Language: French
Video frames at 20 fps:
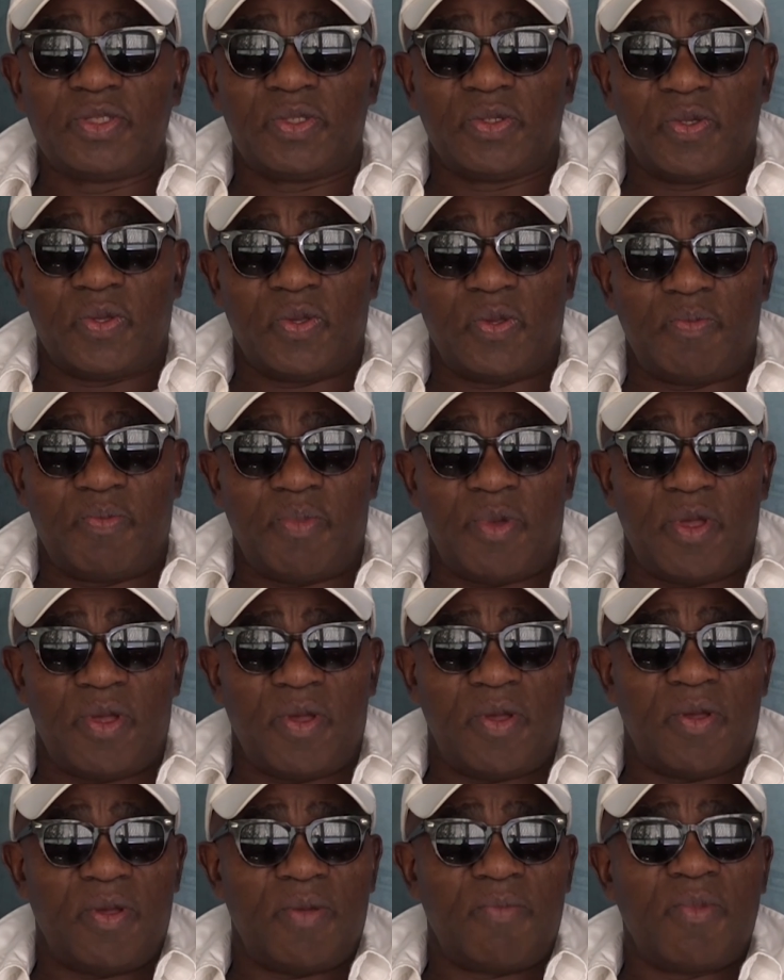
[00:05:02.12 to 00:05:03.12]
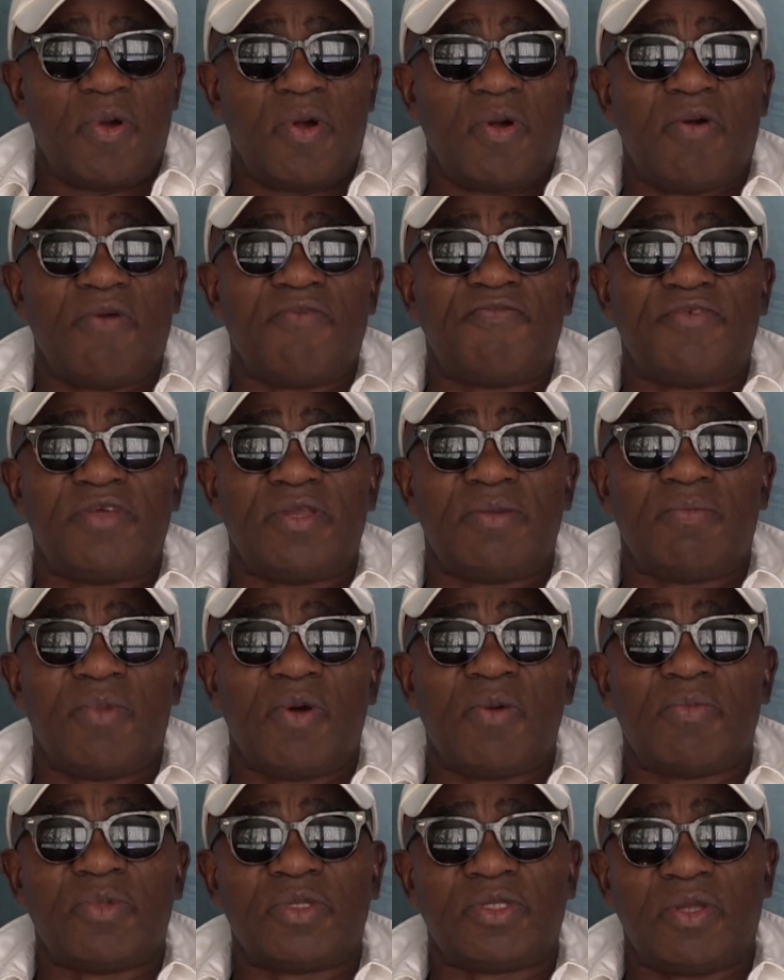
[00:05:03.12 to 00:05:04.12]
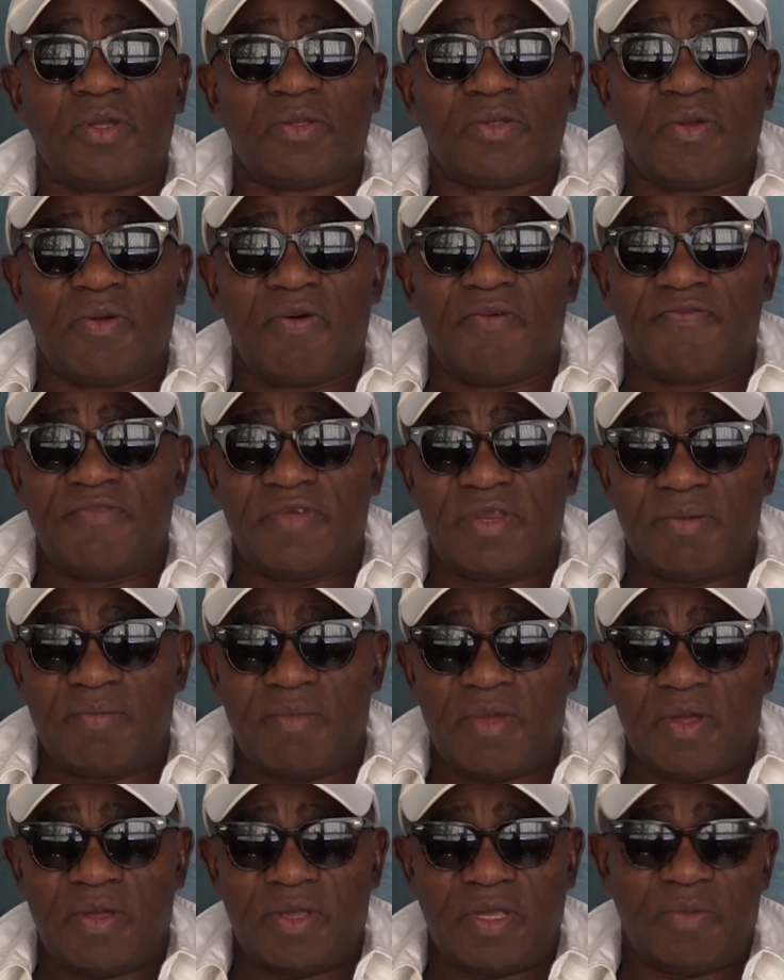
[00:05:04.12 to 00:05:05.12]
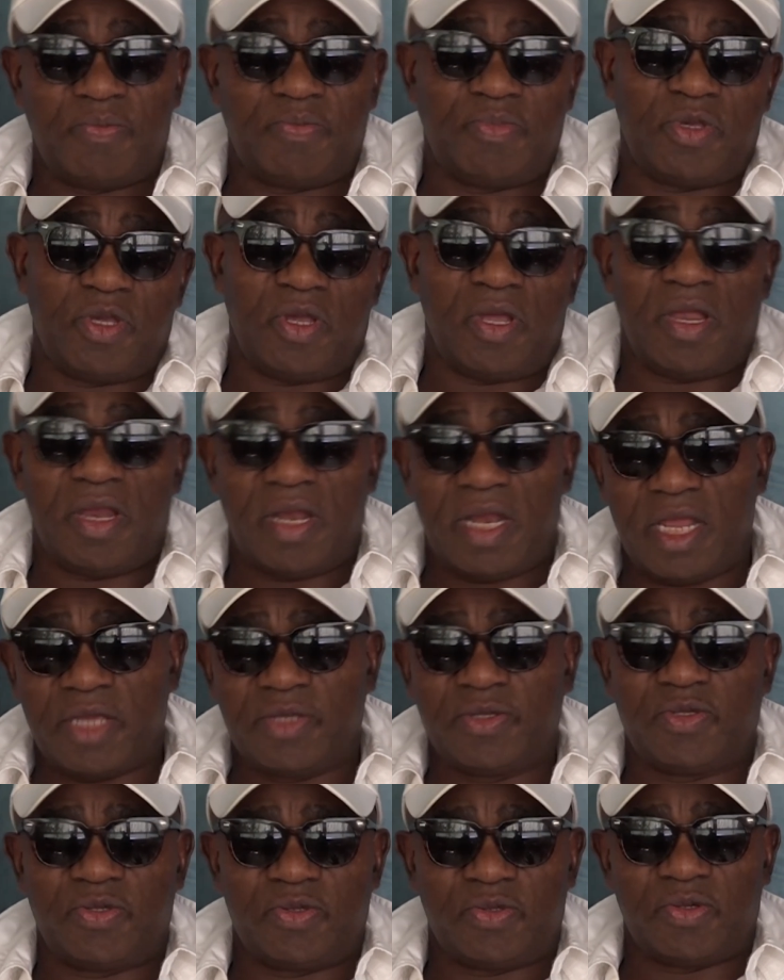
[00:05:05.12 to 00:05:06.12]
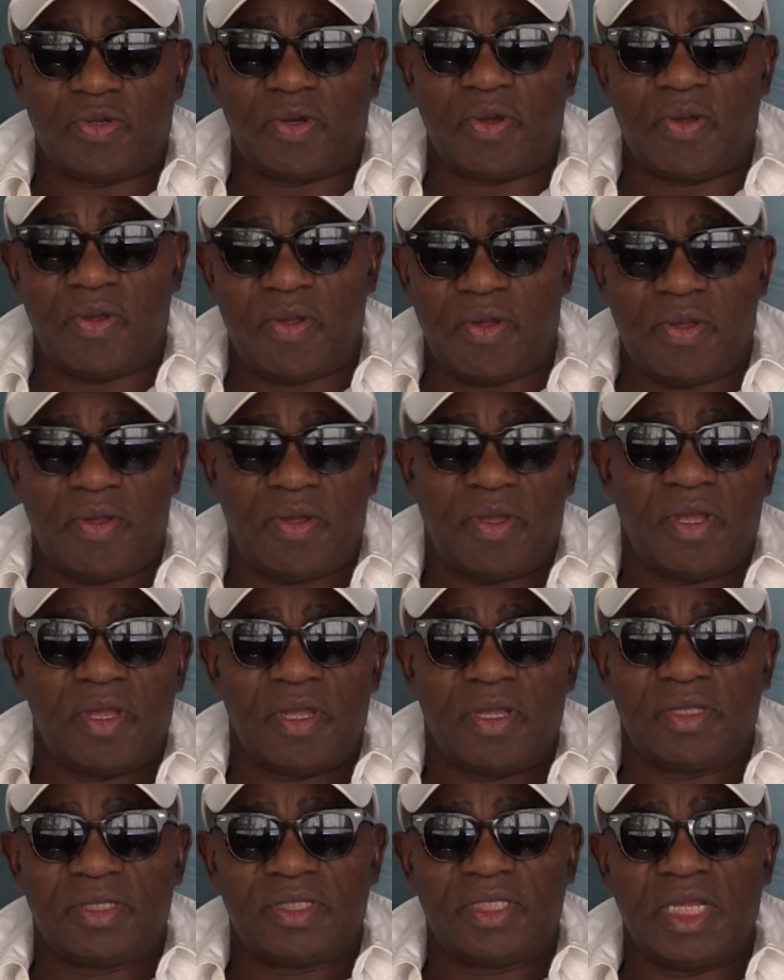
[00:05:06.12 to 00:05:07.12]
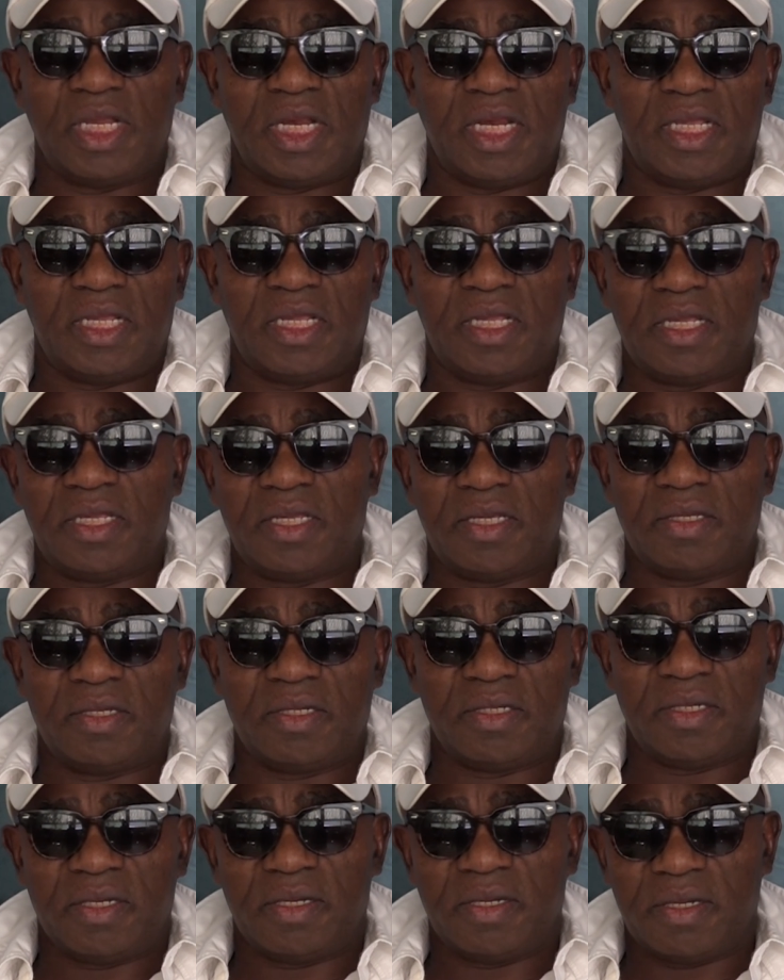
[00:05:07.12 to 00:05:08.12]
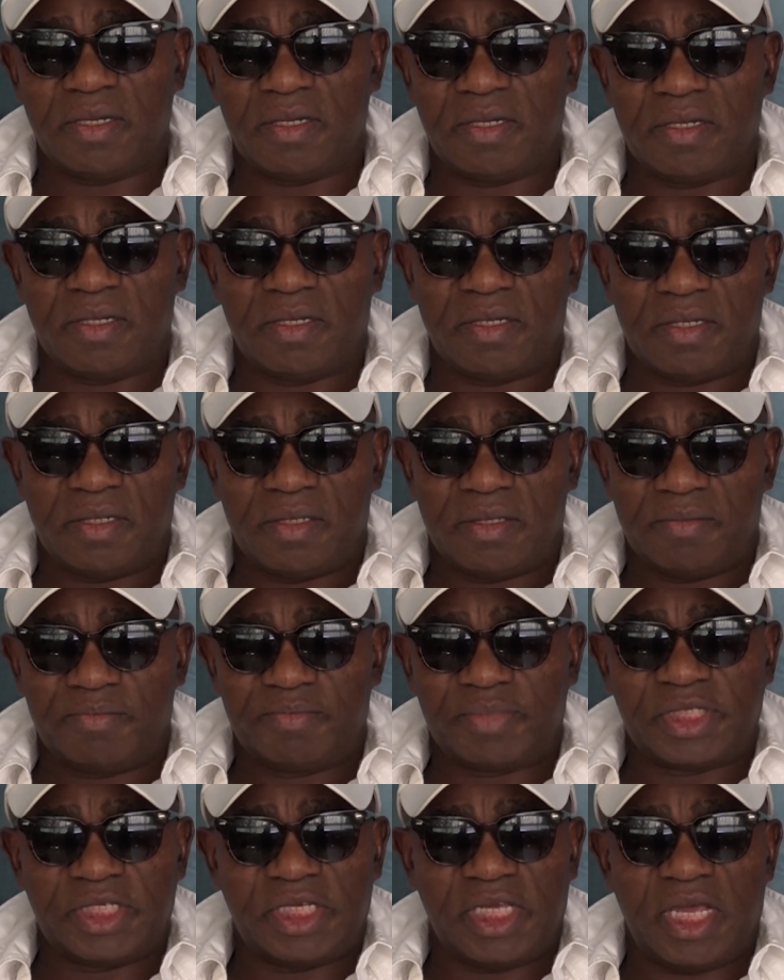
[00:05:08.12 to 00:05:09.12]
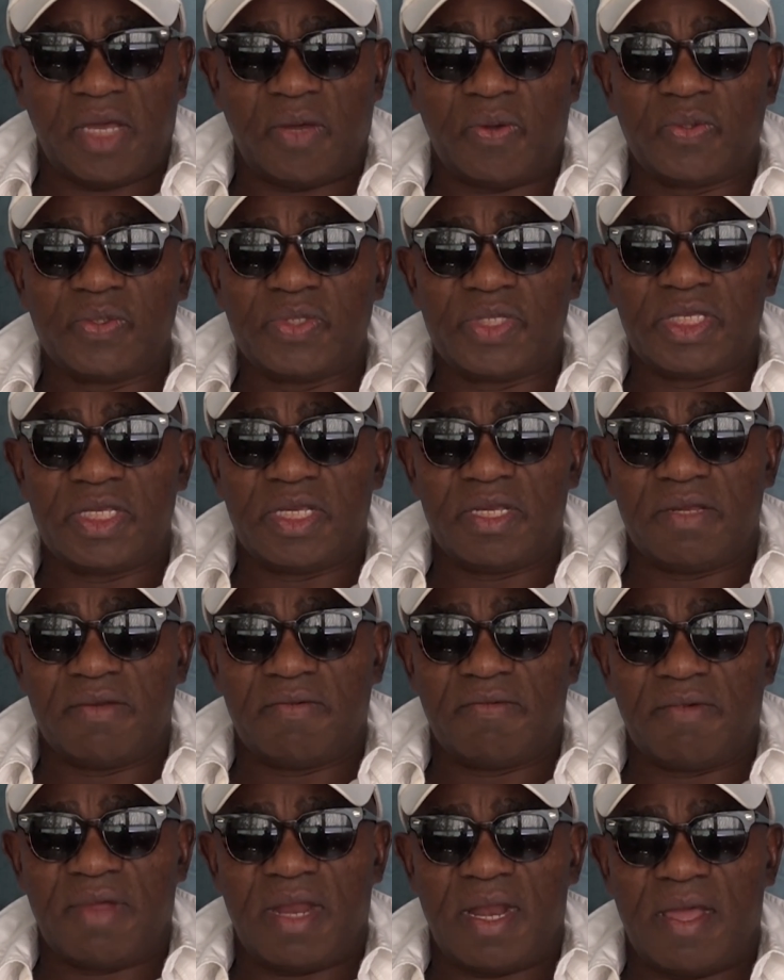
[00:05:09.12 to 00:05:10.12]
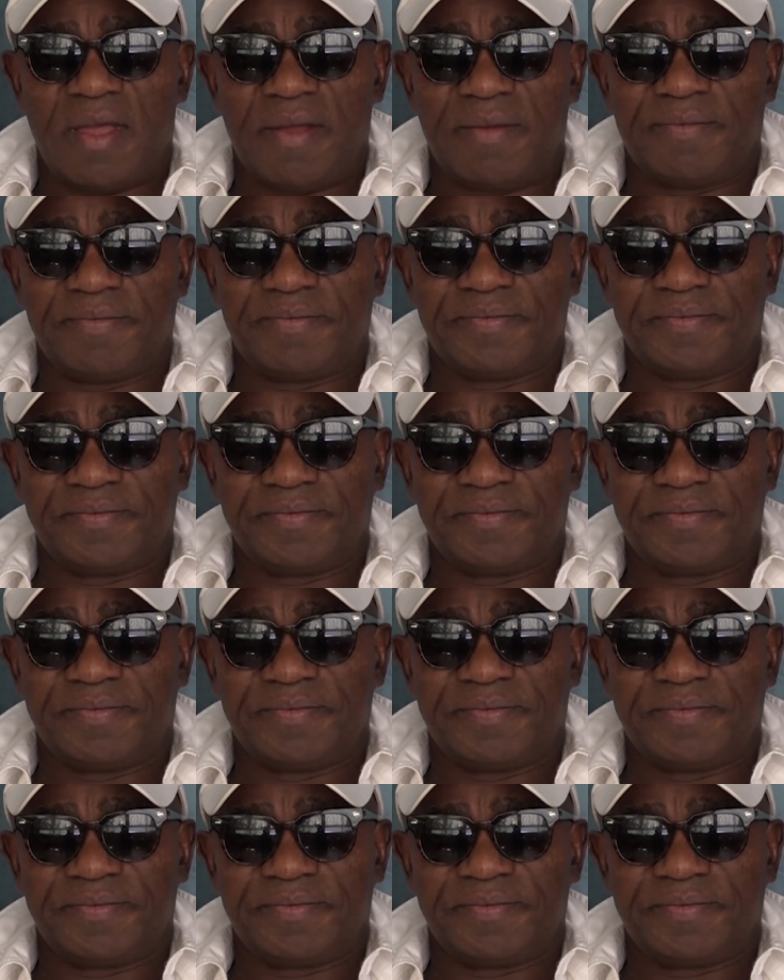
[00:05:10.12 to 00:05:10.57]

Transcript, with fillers: j'occupe euh, mon confinement, mon temps de confinement, et puis euh, lecture, euh, télé, prière aussi. Voilà.